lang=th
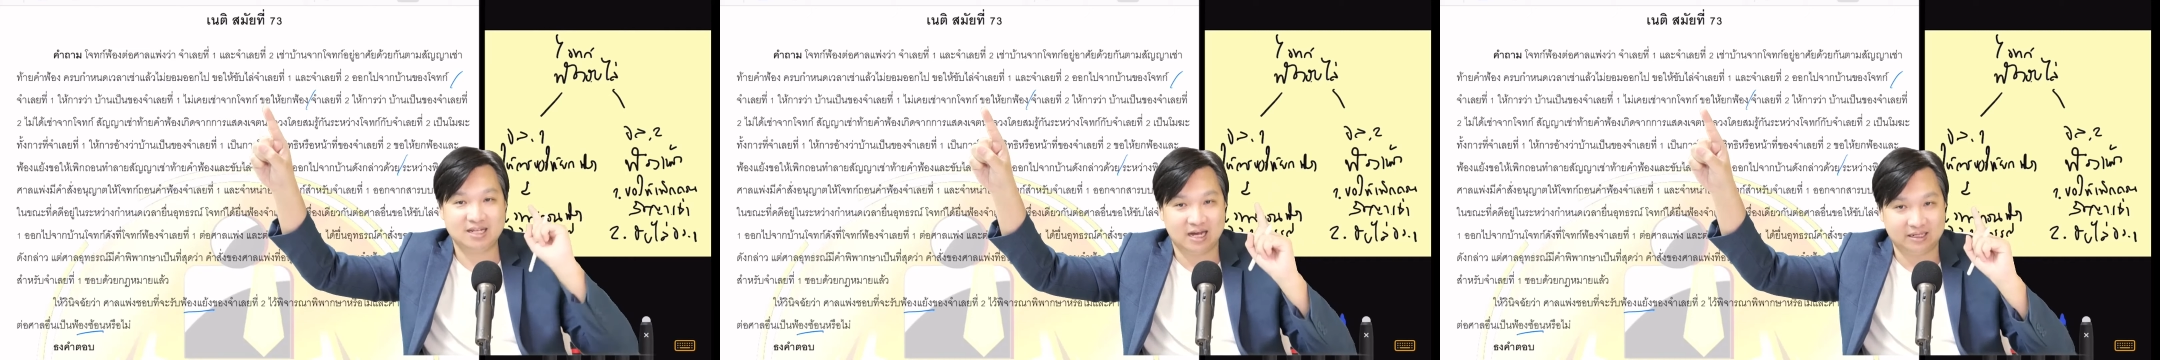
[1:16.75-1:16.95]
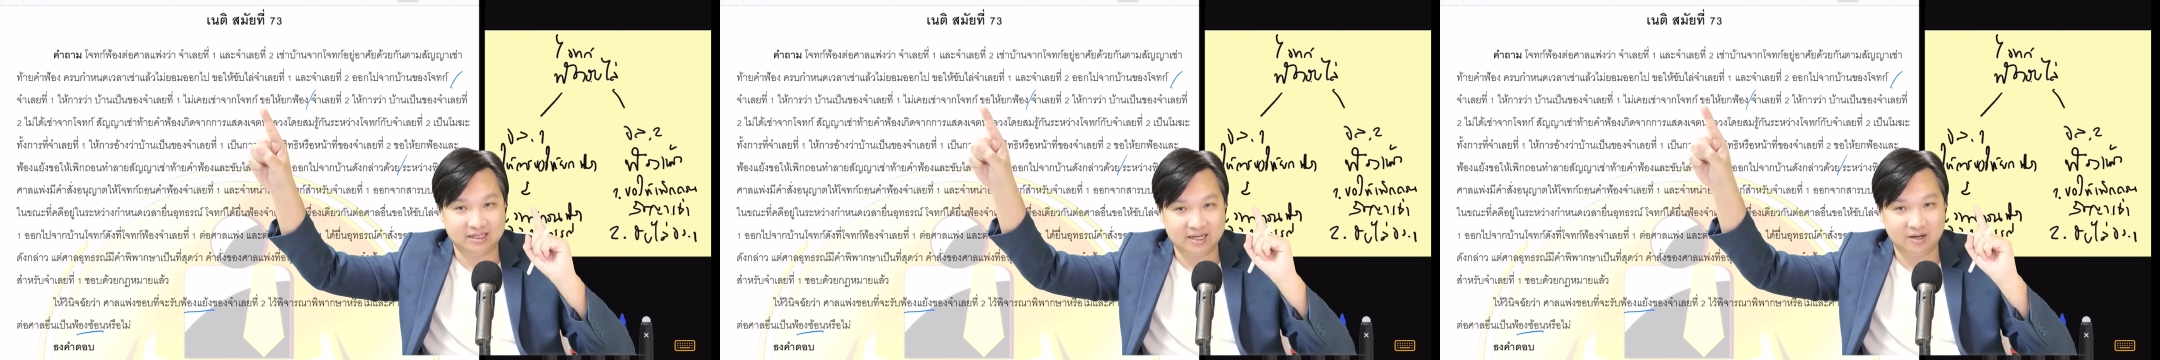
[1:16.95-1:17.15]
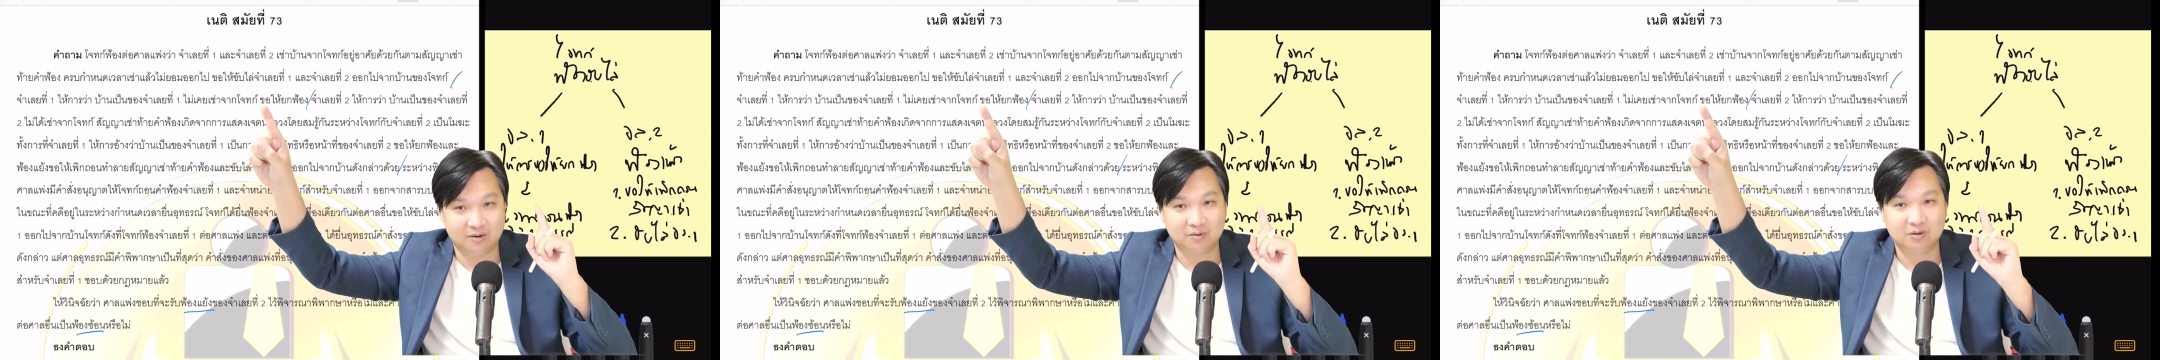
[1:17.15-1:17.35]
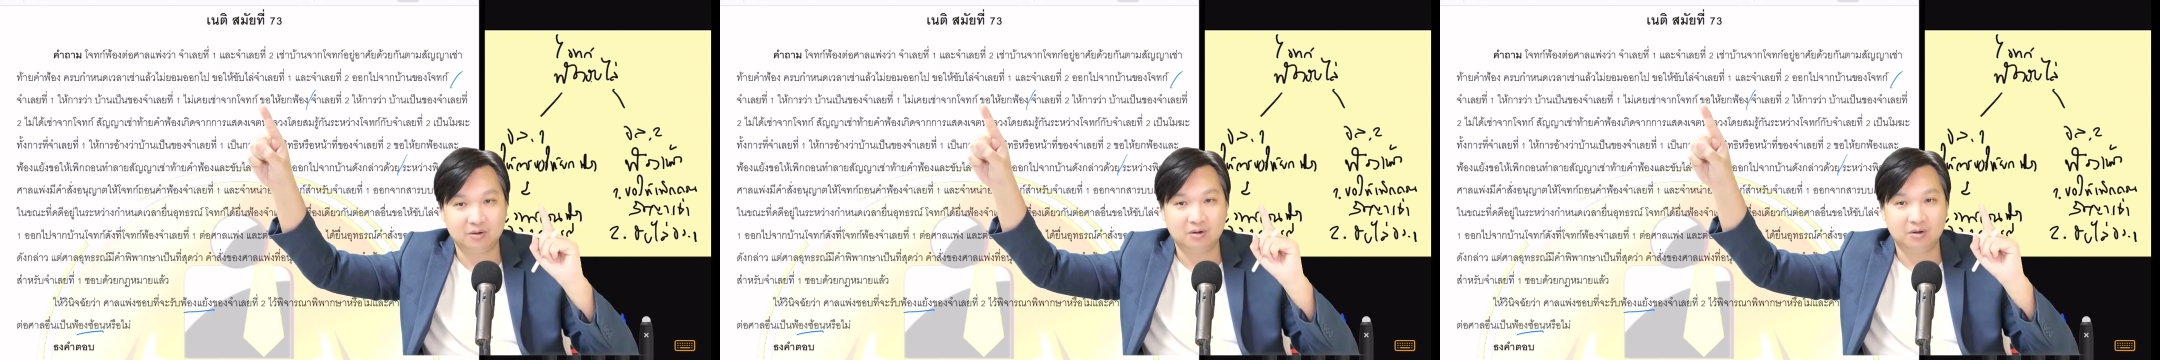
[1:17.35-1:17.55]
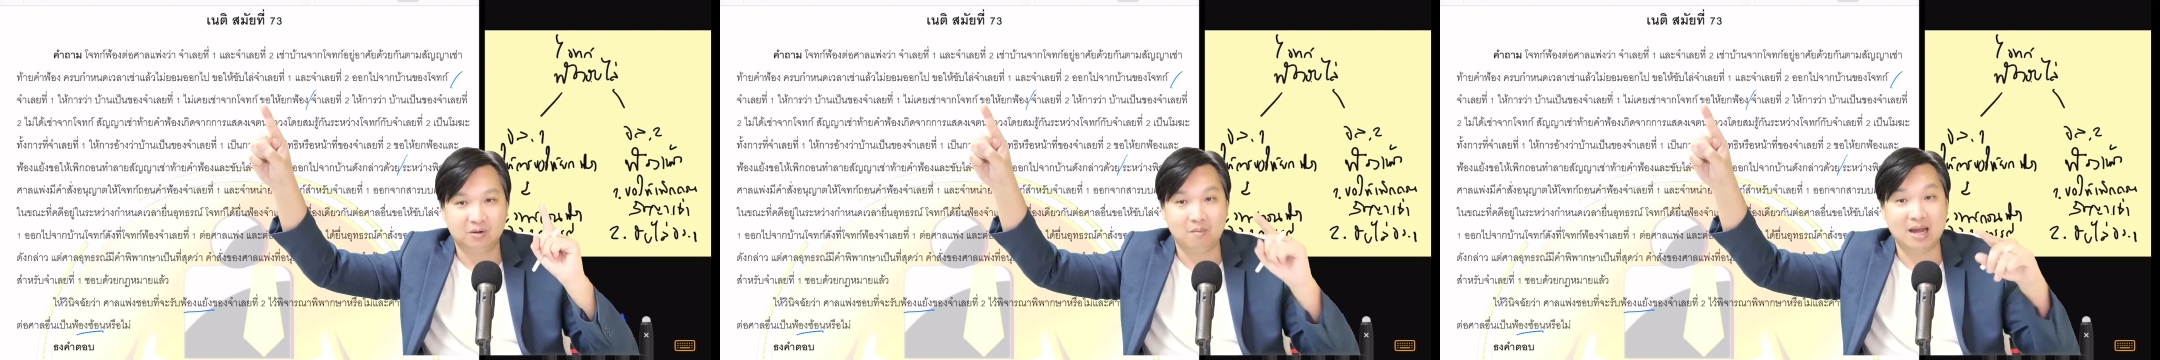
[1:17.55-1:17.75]
อย่างเดียว
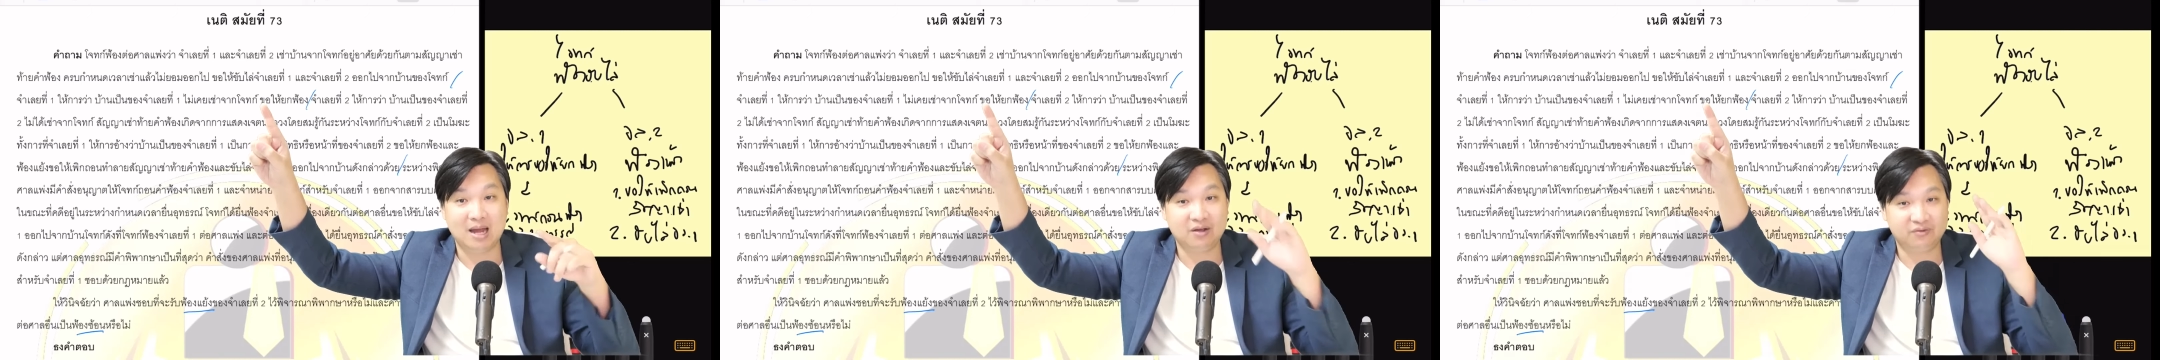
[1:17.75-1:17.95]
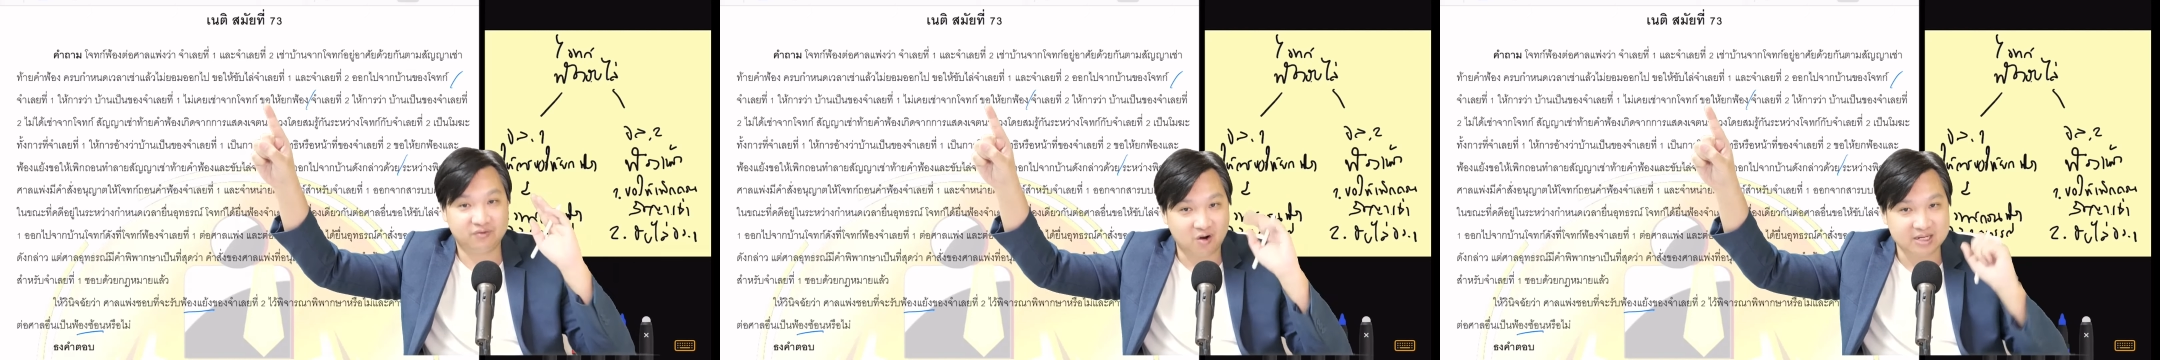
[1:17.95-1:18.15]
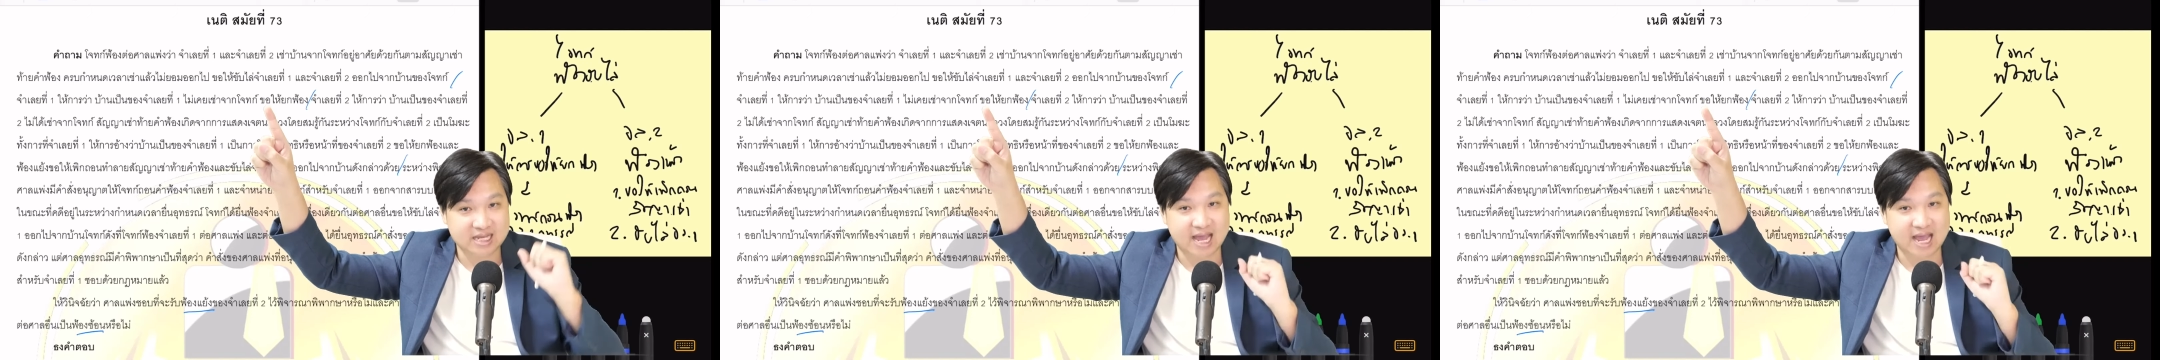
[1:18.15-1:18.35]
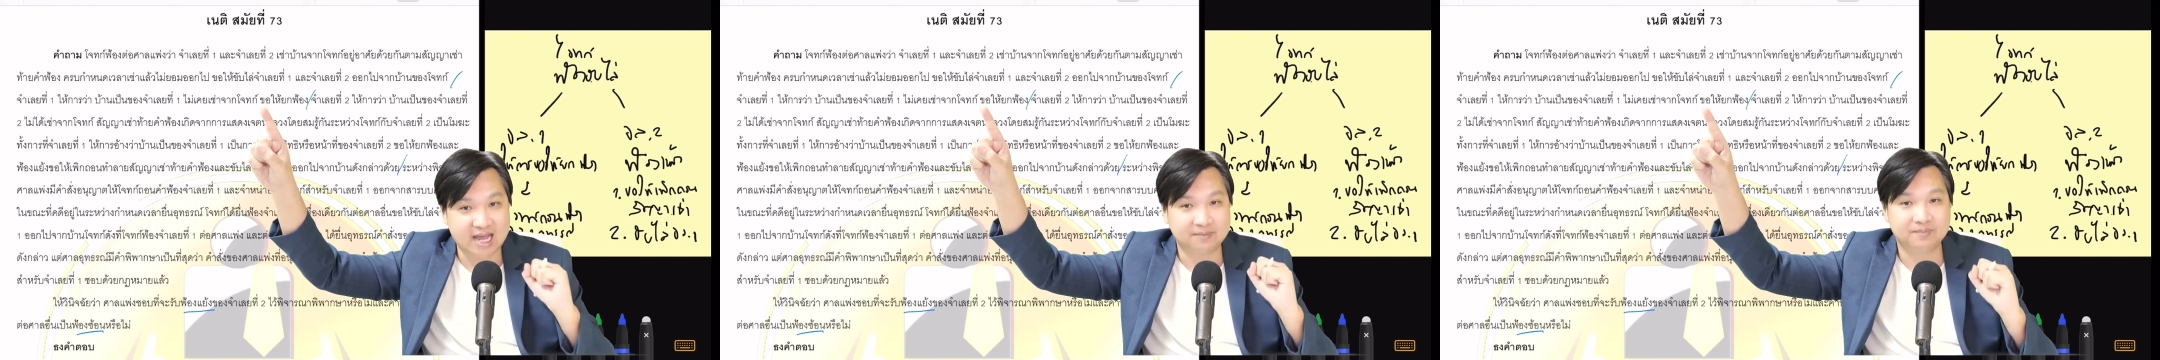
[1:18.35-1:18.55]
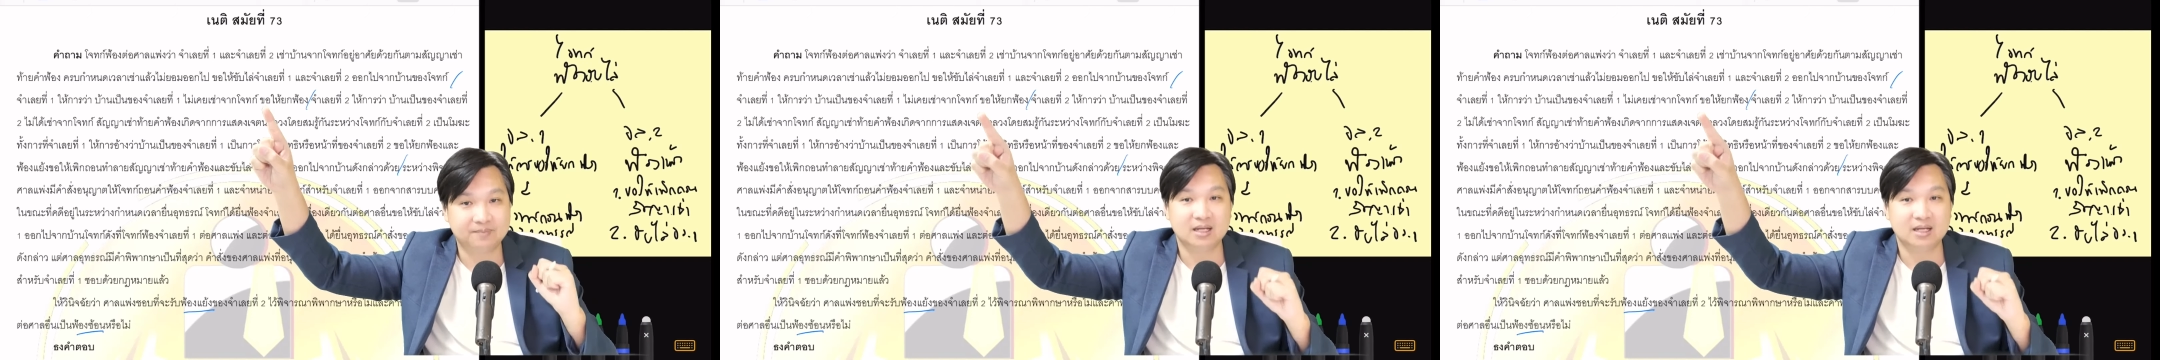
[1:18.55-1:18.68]
ไม่ได้ฟ้องแย้ง